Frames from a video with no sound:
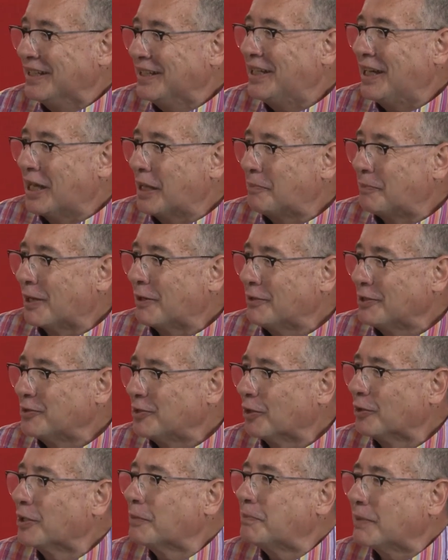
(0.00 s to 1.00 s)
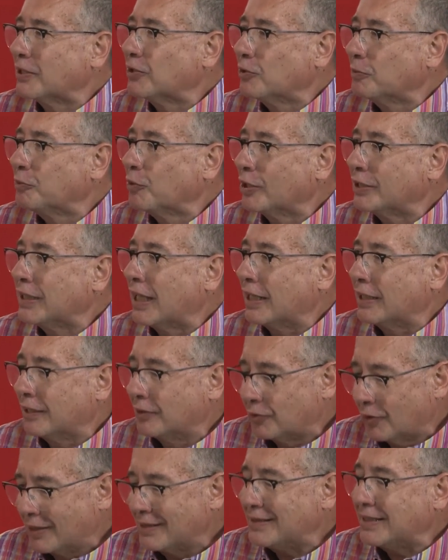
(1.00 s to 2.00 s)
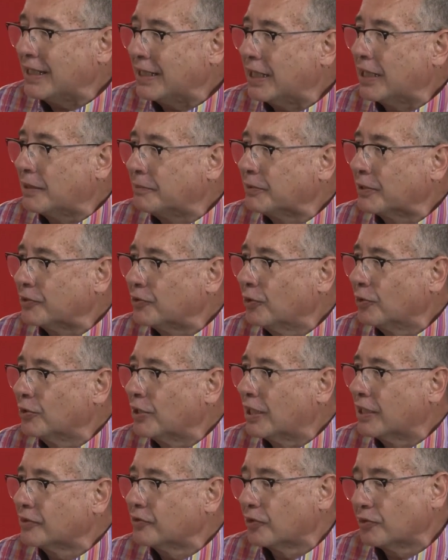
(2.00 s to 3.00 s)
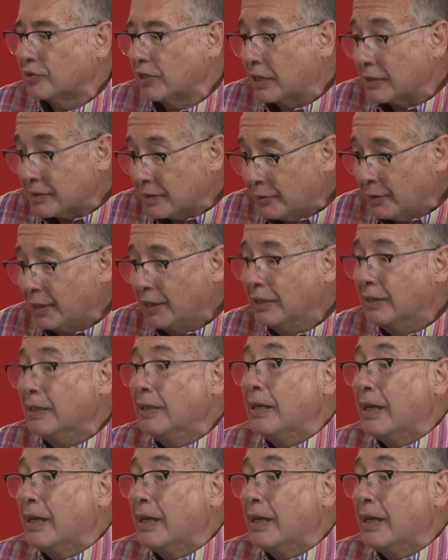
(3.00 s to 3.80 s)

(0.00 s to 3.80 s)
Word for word: ni las previsiones presupuestarias. Entonces sigue la presión de la sociedad civil